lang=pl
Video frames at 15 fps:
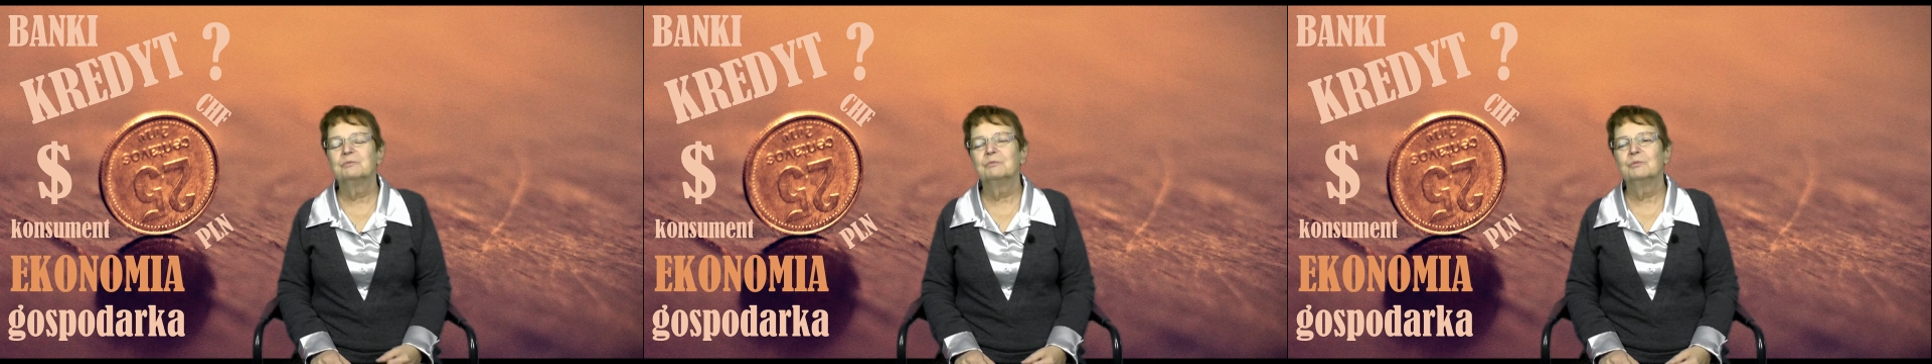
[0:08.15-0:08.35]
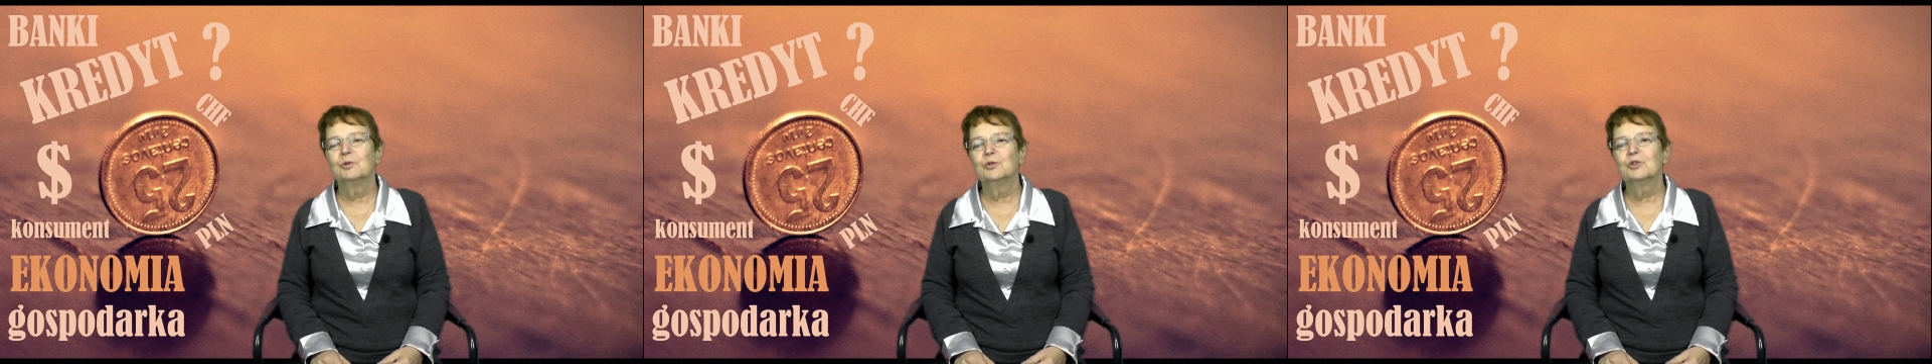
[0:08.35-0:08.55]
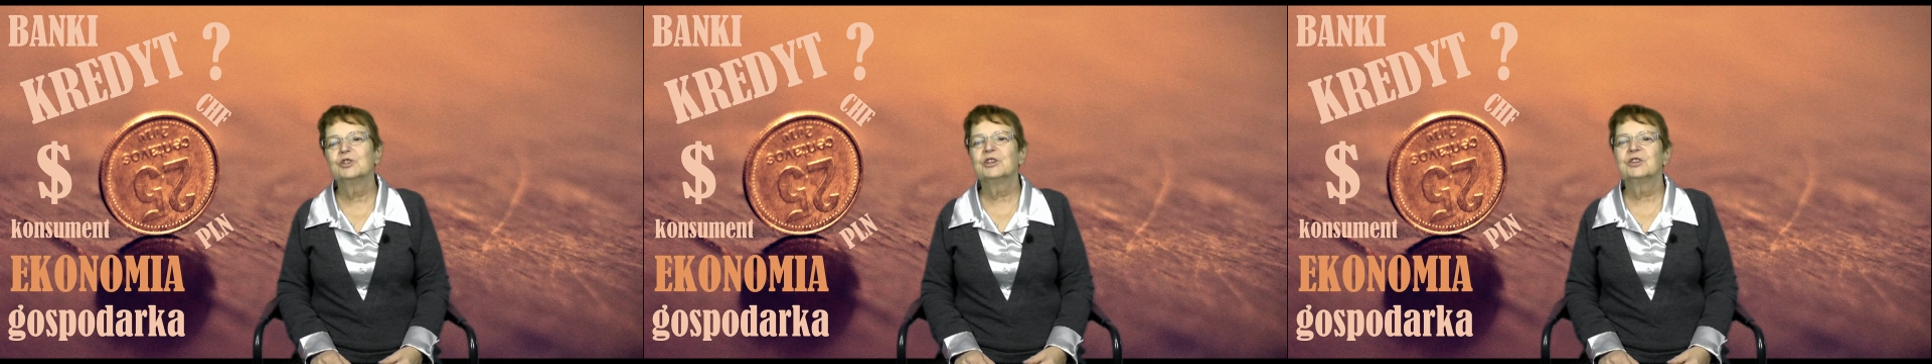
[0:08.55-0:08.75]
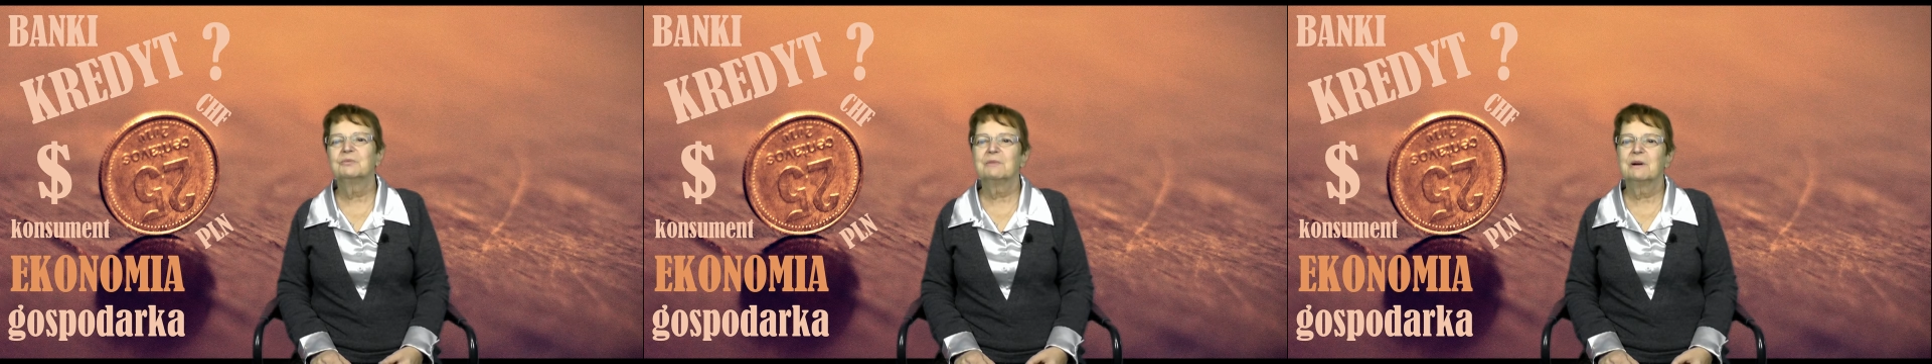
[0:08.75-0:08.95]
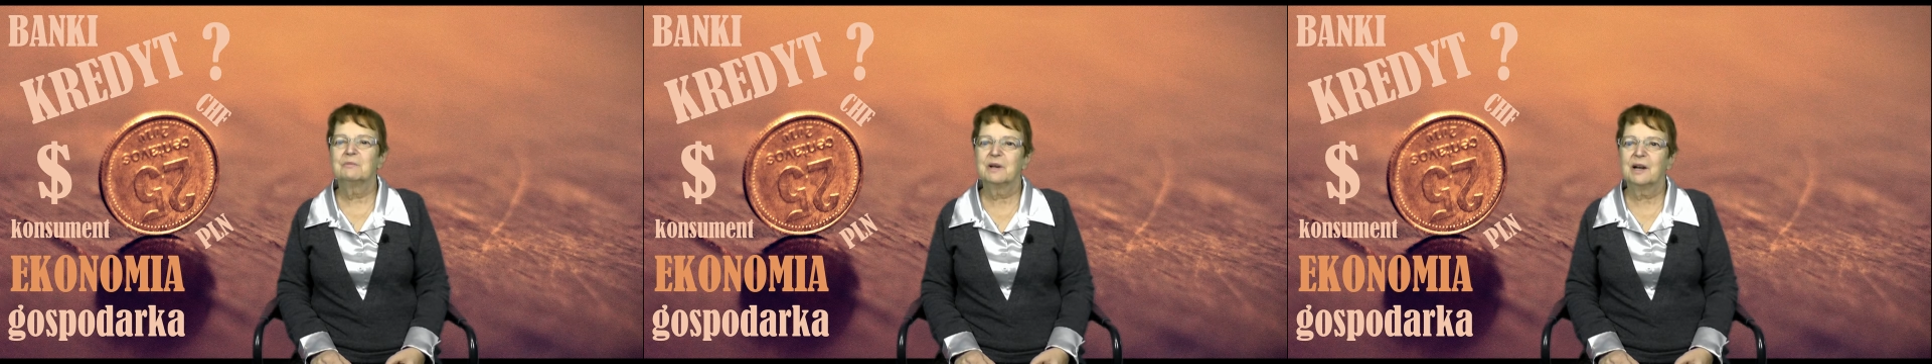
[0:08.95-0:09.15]
budżet
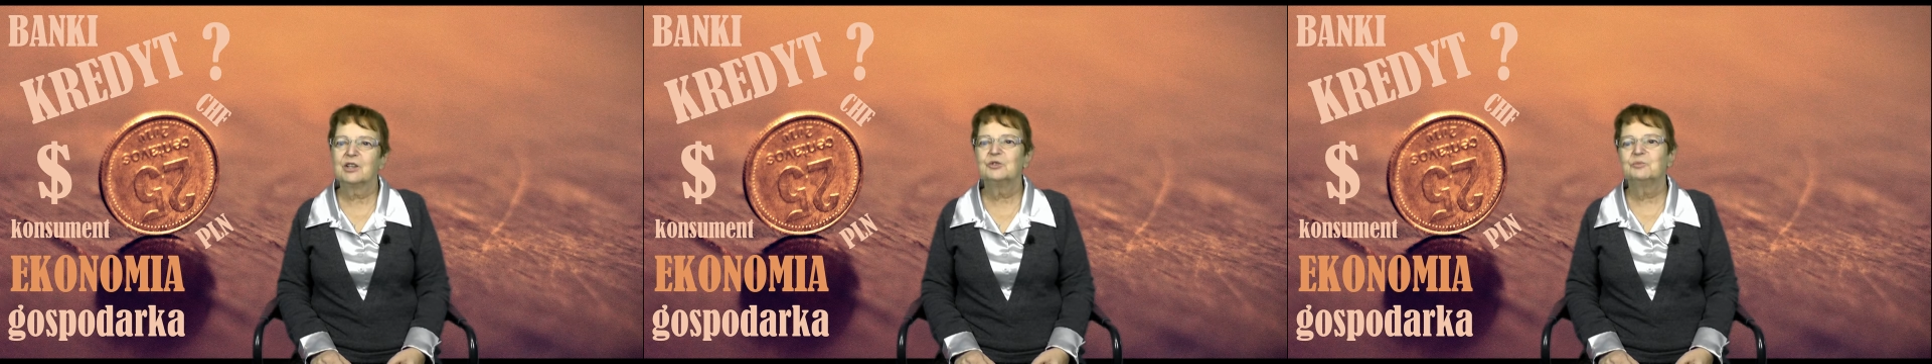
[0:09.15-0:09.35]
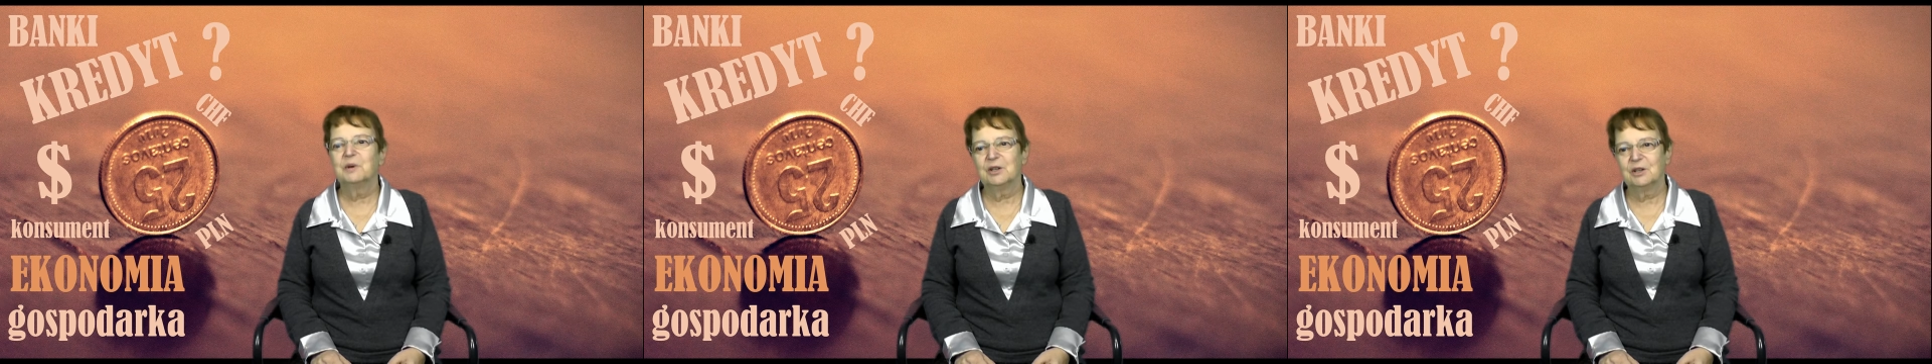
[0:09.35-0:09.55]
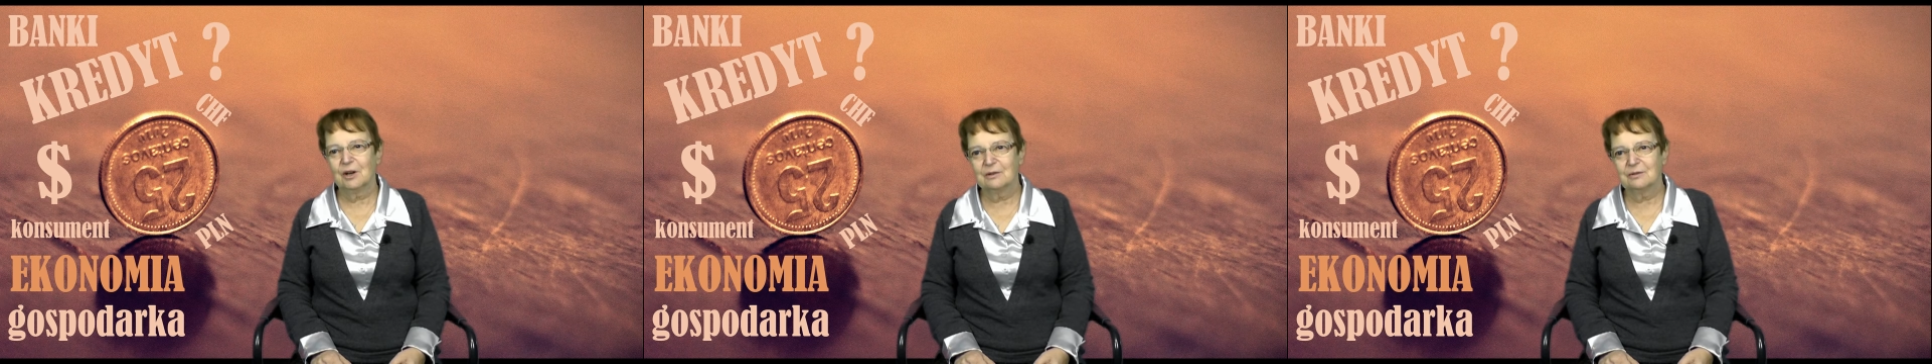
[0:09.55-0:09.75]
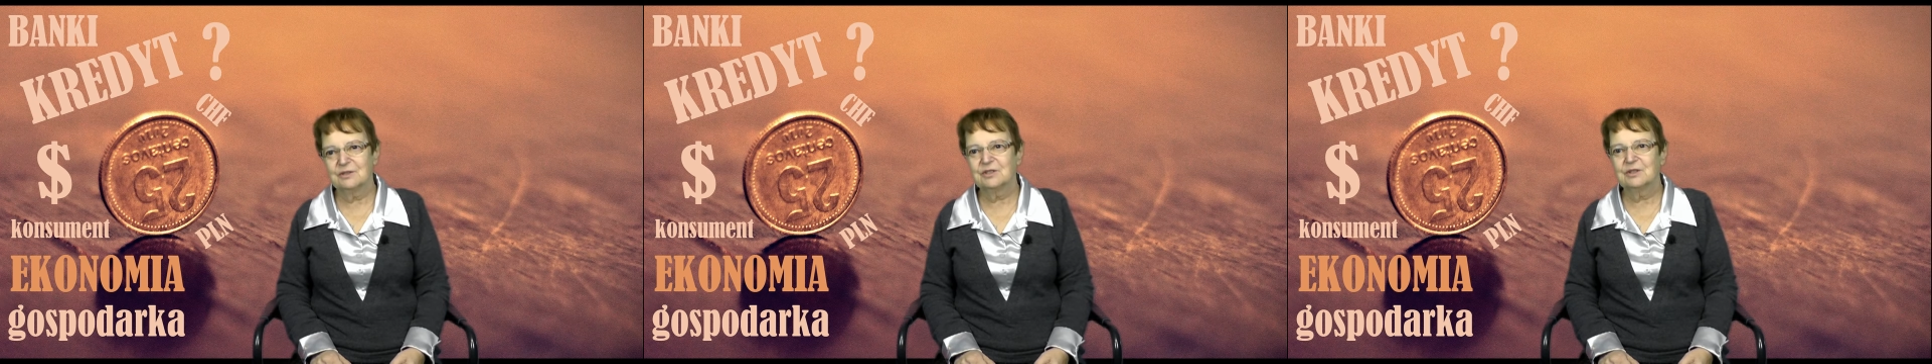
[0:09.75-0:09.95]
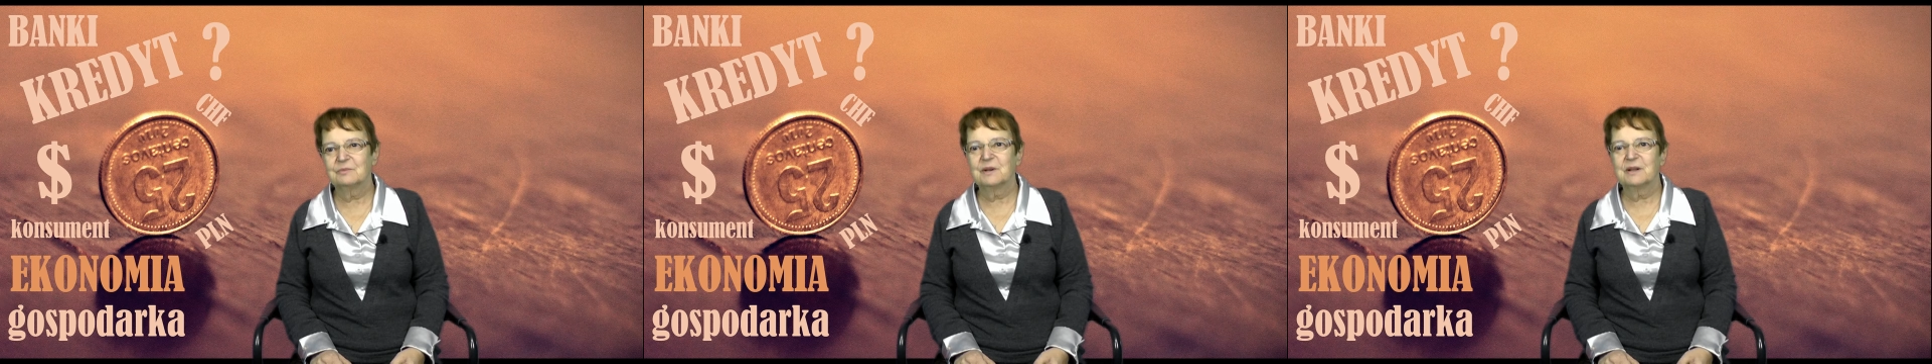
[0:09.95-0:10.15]
ma brać
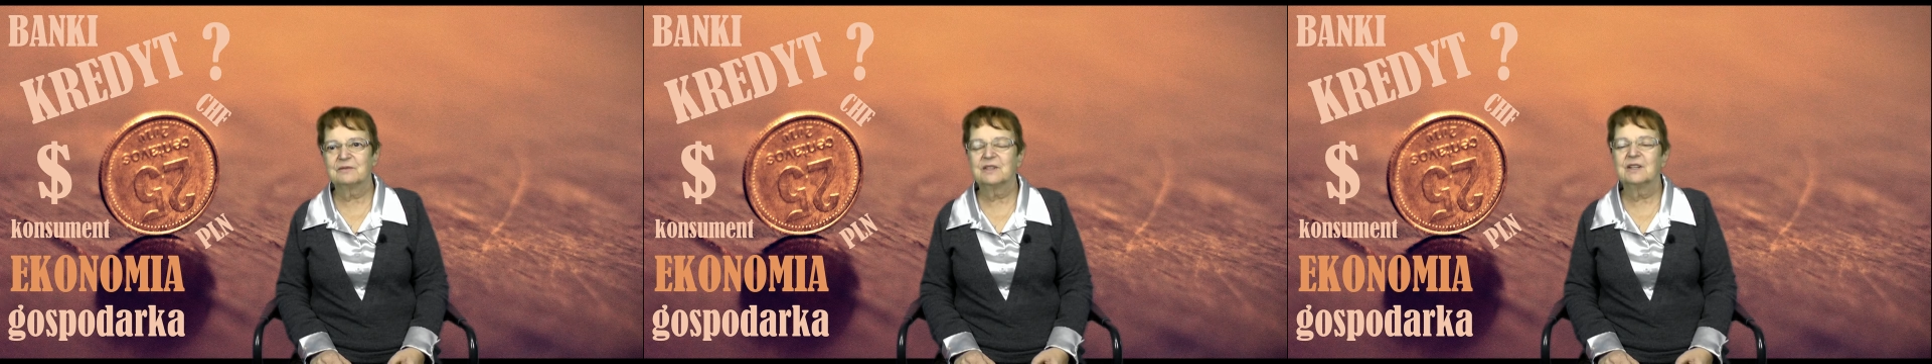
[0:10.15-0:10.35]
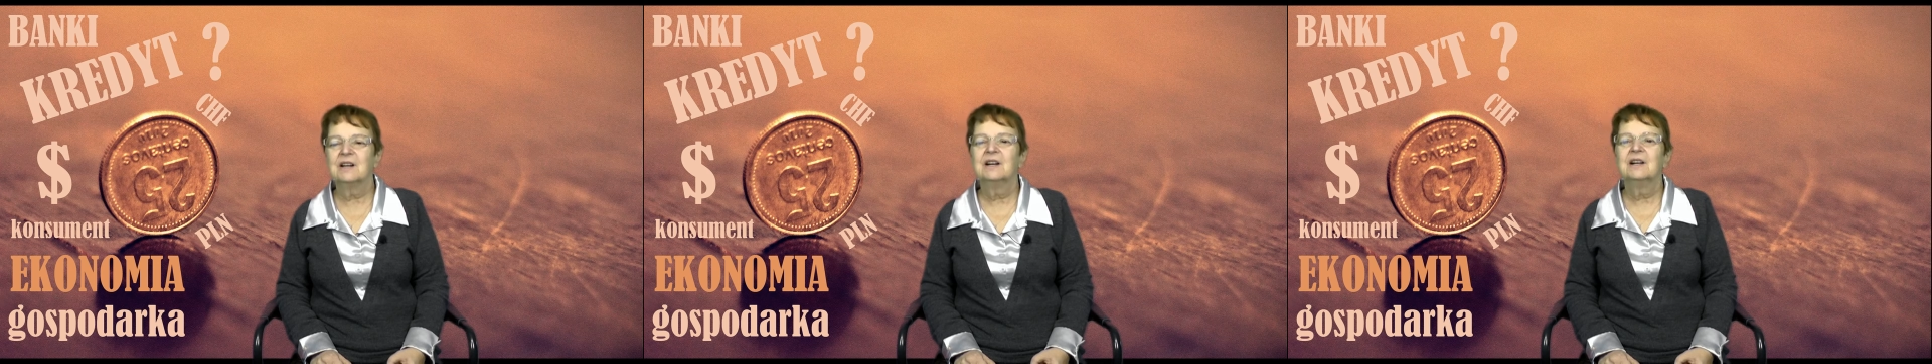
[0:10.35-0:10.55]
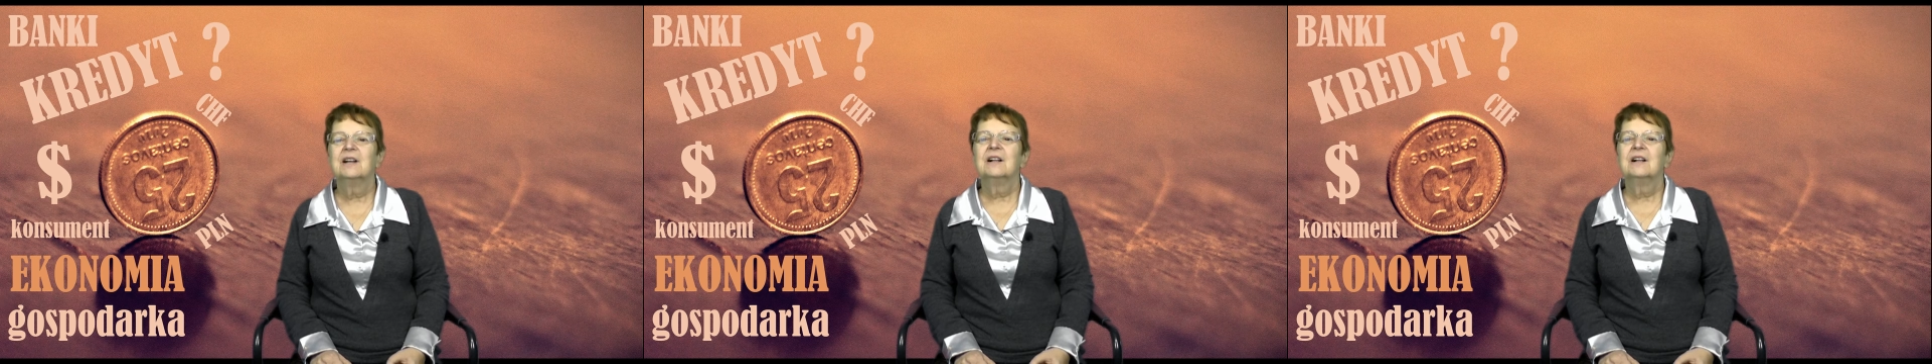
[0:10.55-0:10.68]
pieniądze, prawda?